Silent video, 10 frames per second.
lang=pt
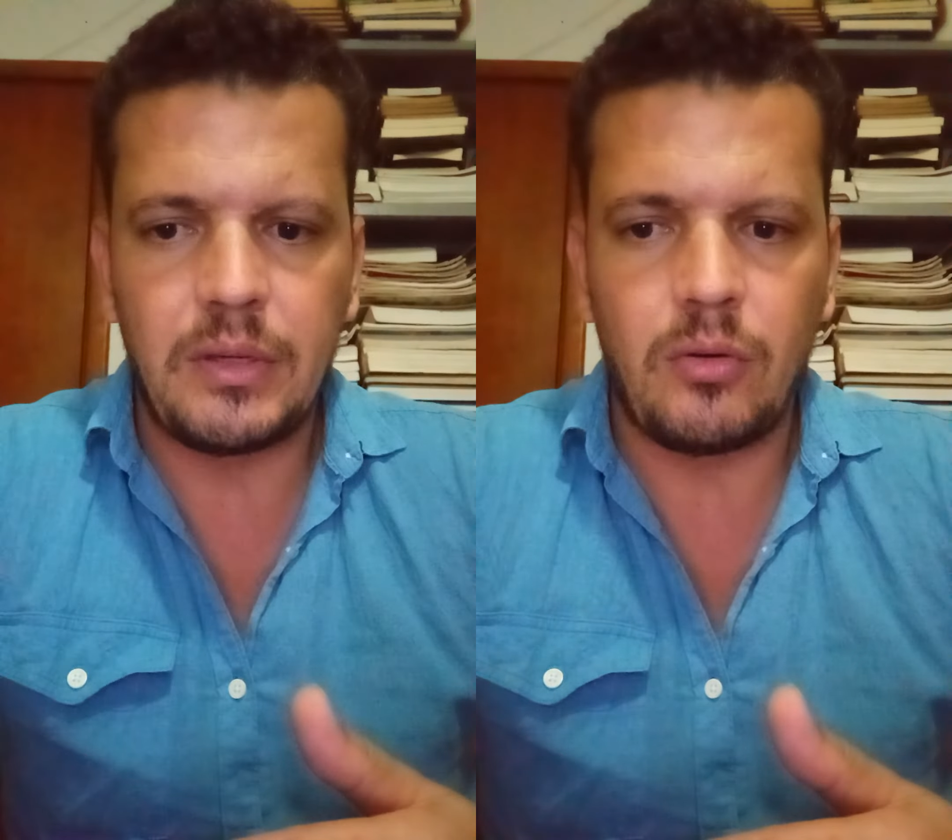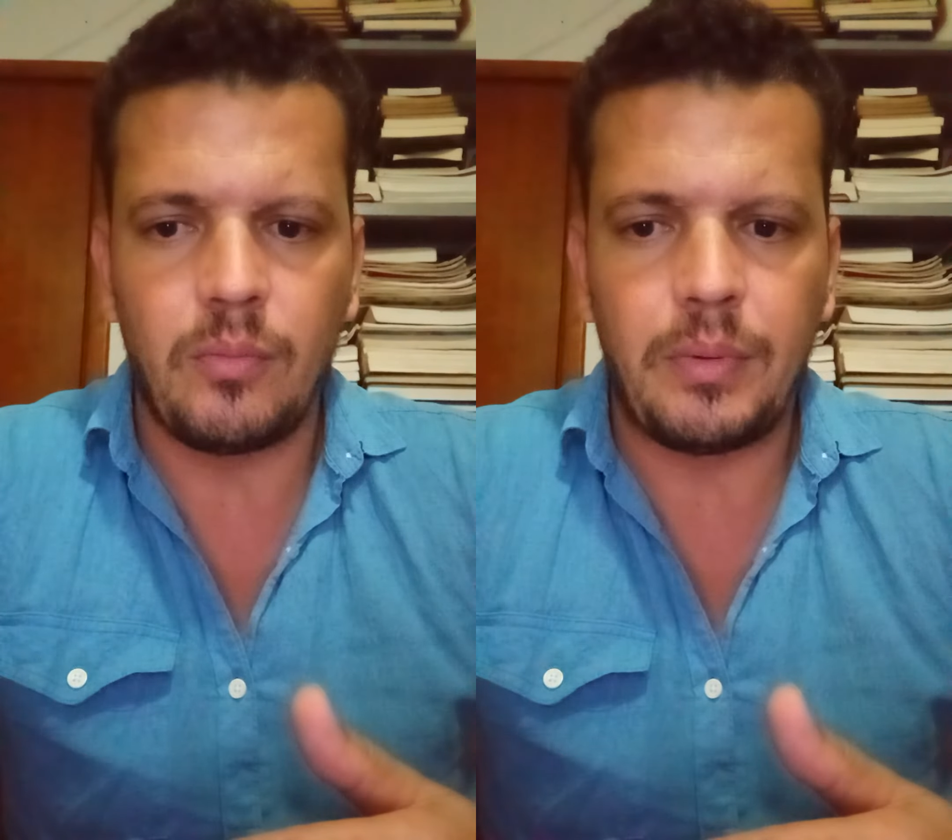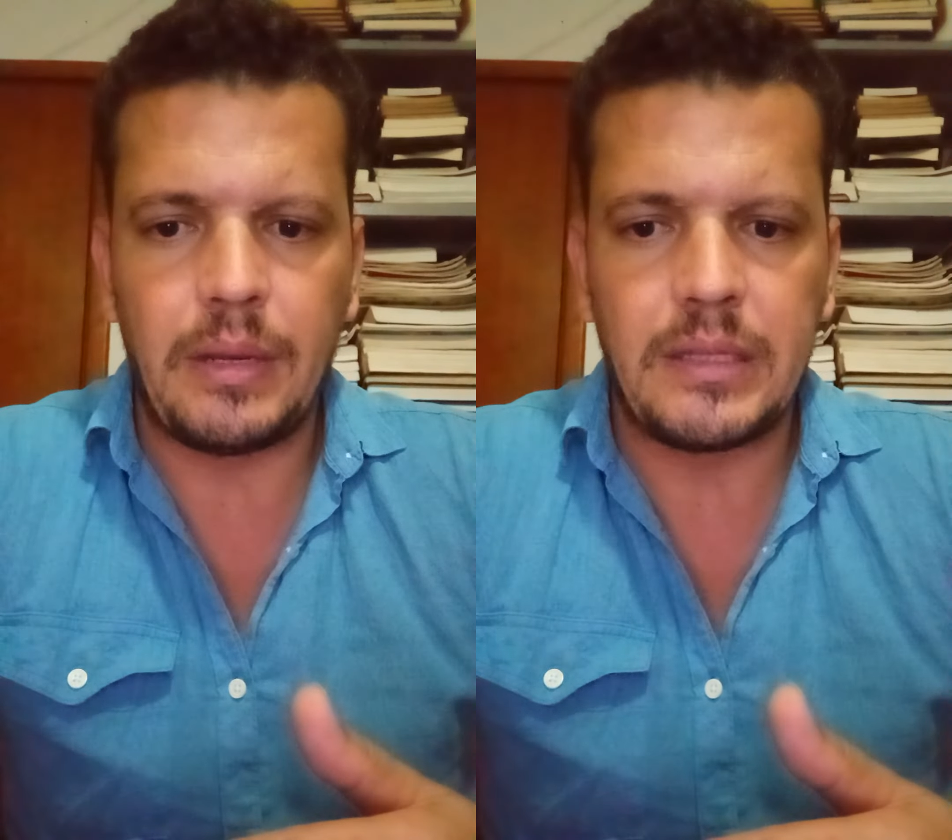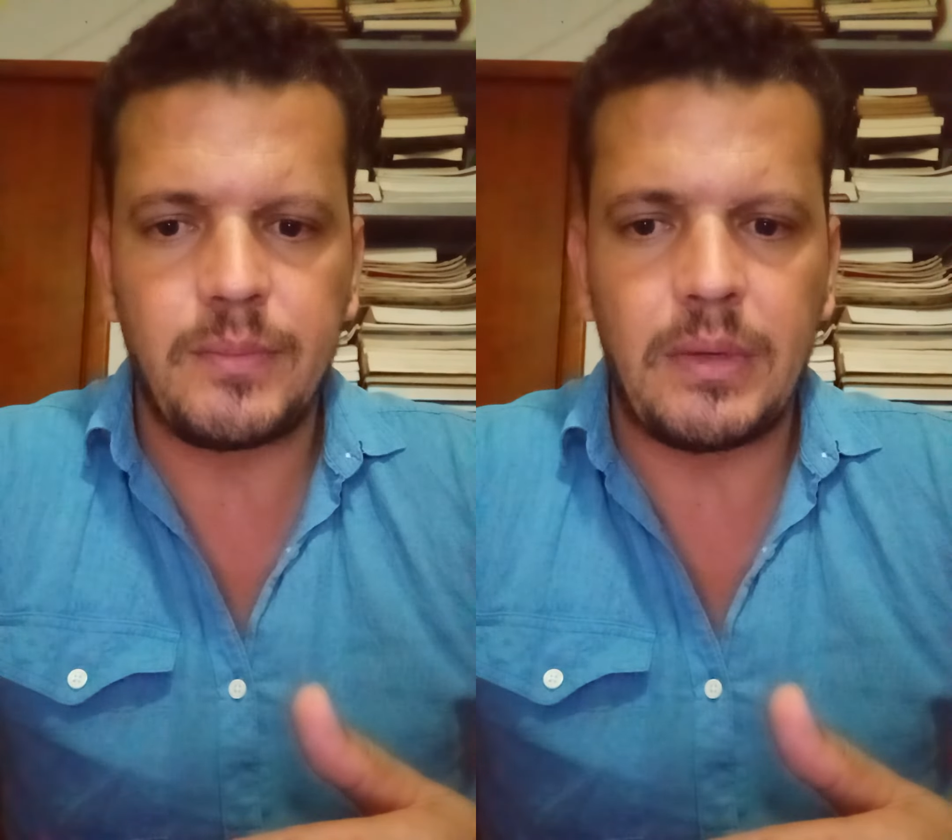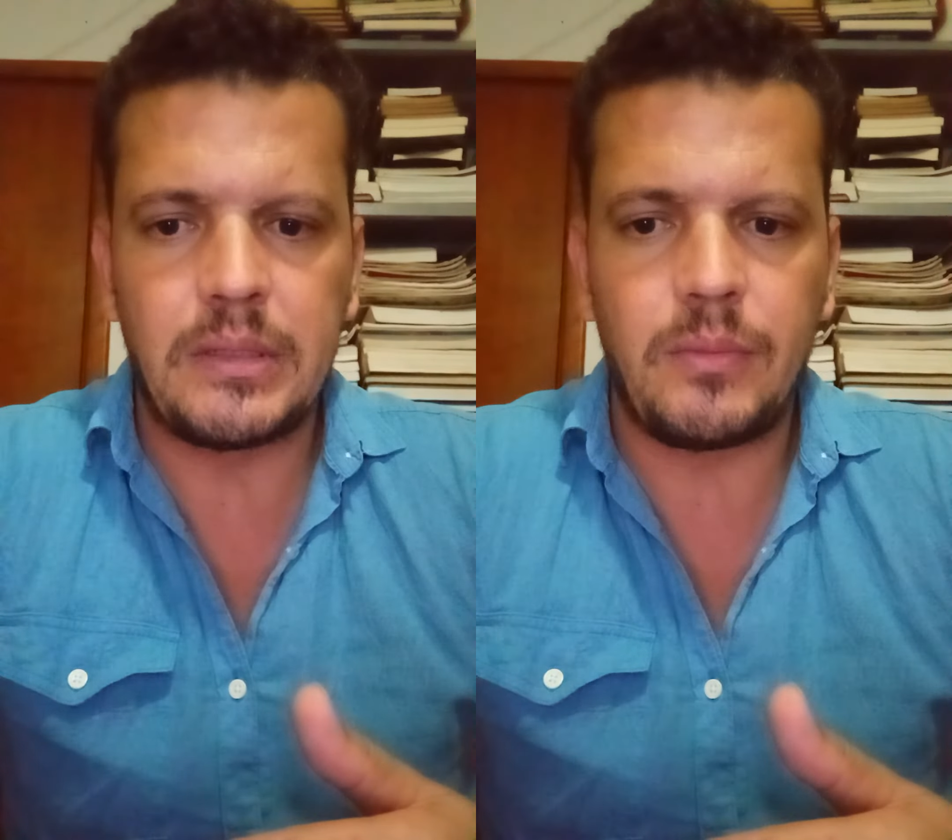acompanhadas
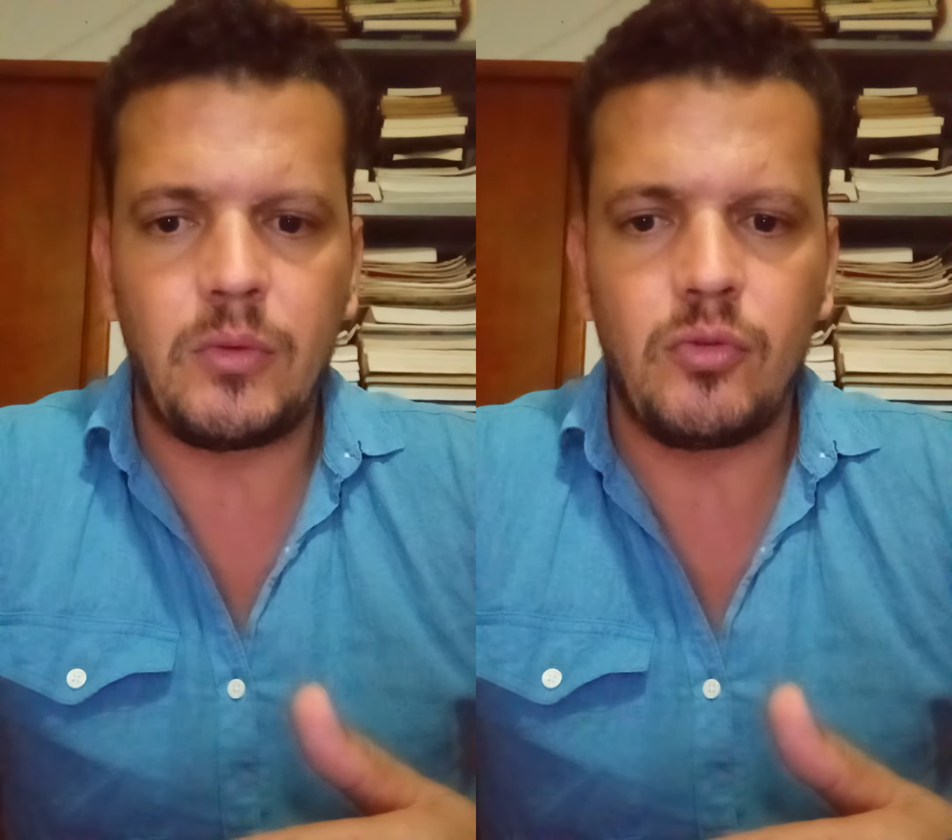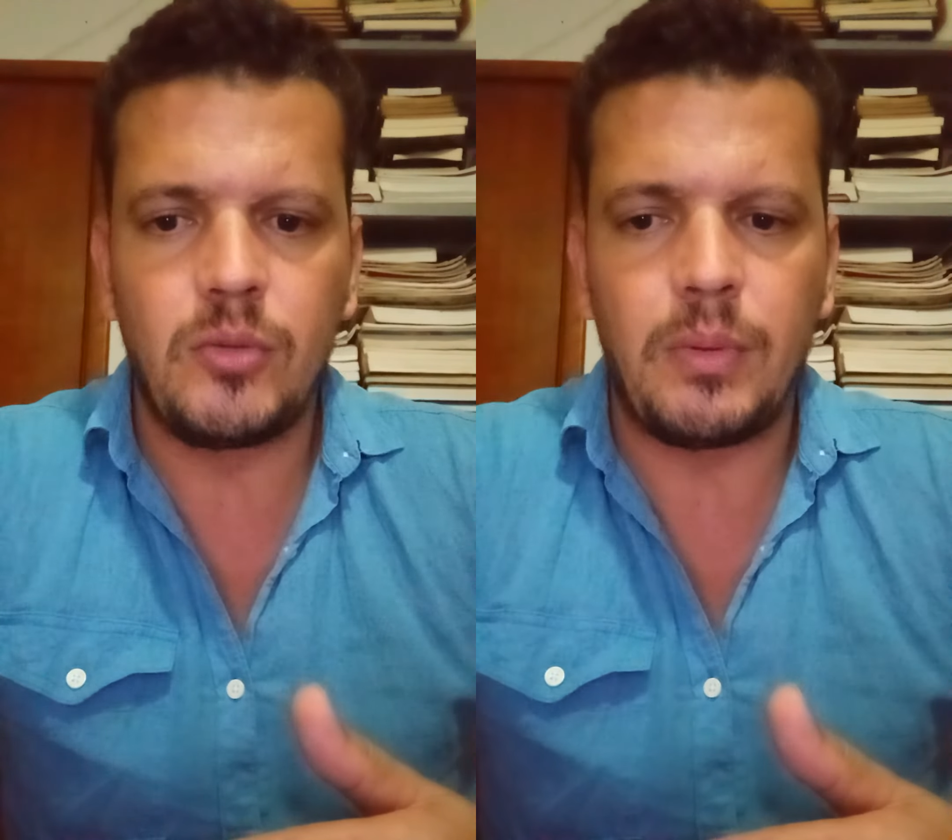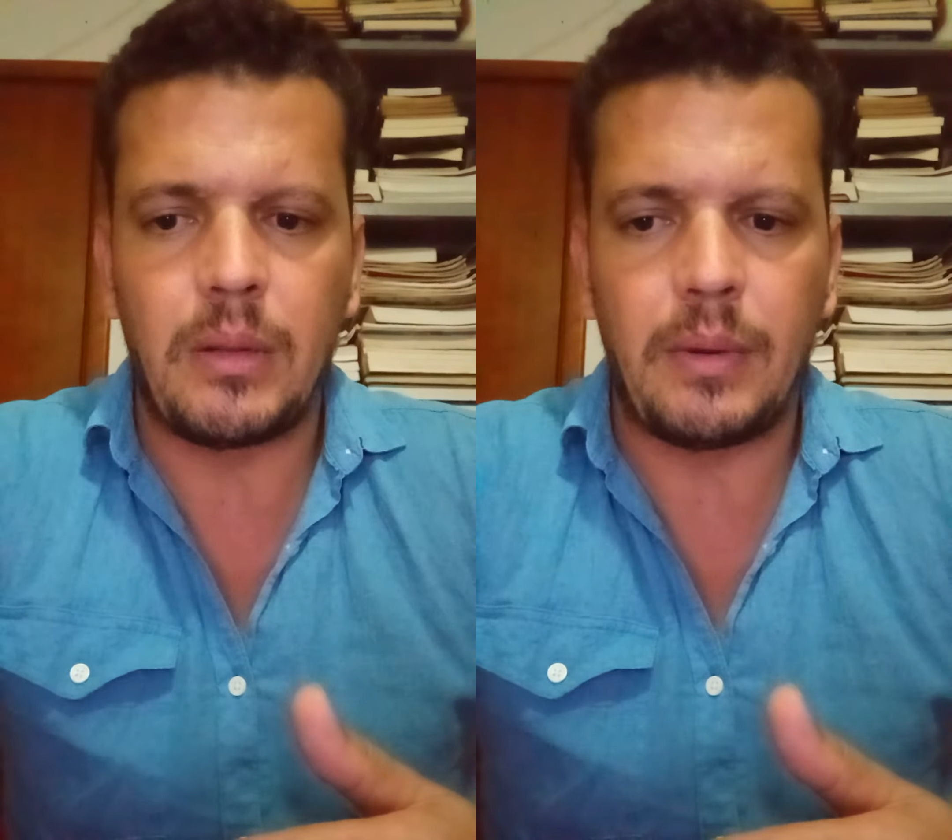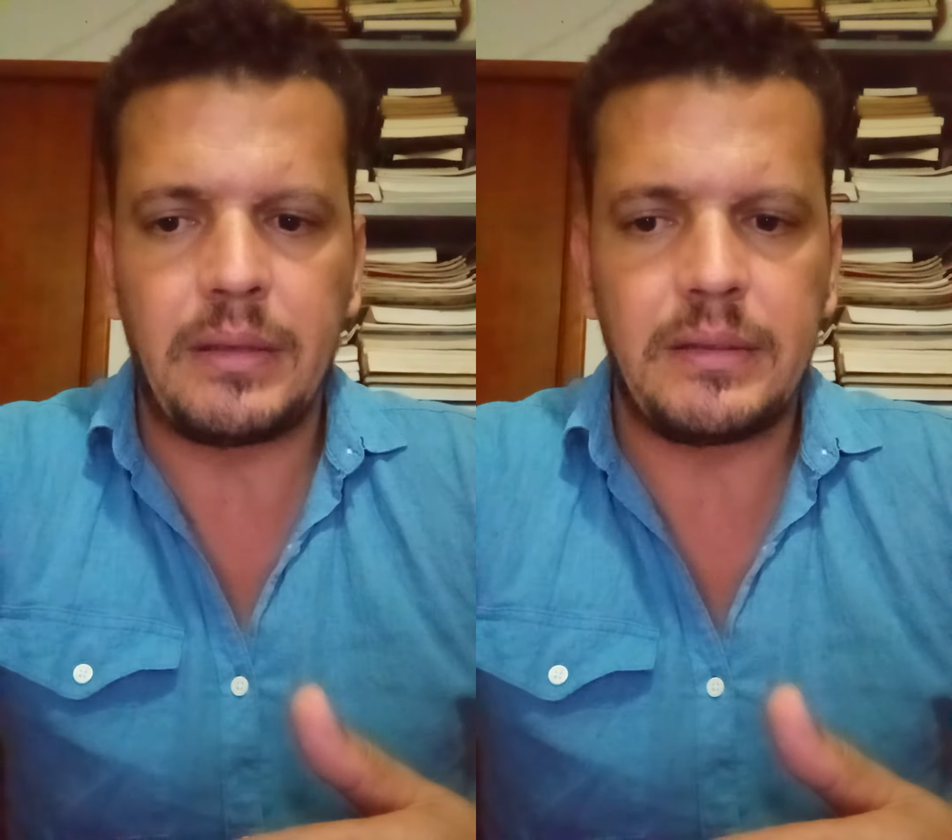mais a miúde pela mais